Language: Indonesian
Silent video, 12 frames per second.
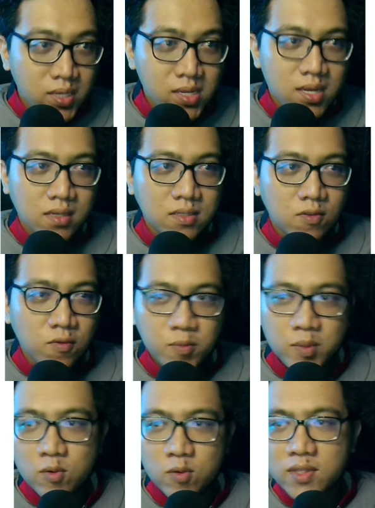guys
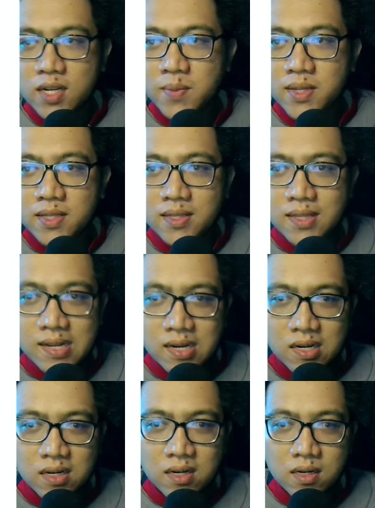Sofubi Ultraman
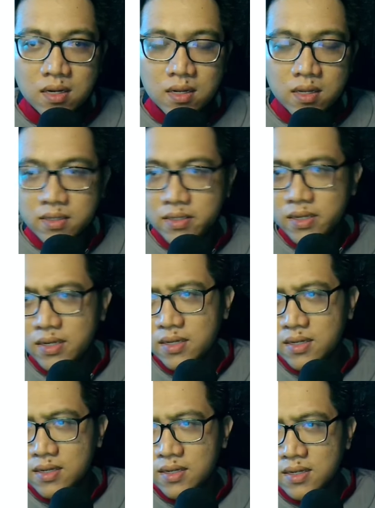Trigger
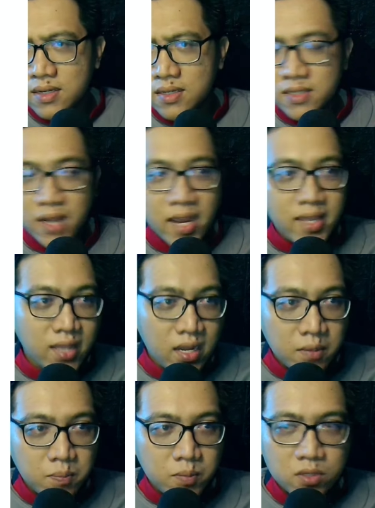yang Sky
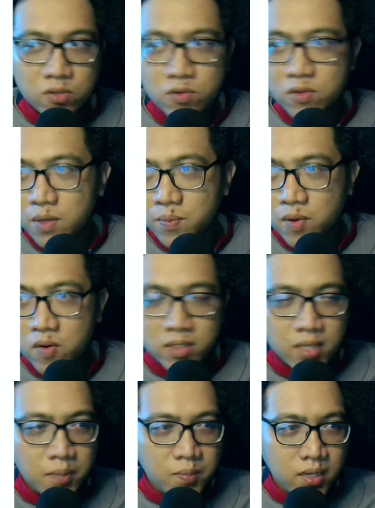Type dan juga Power
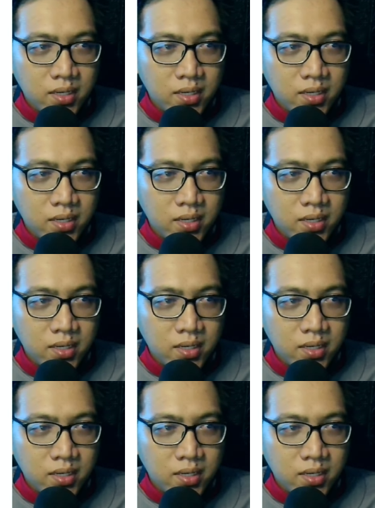Type ya.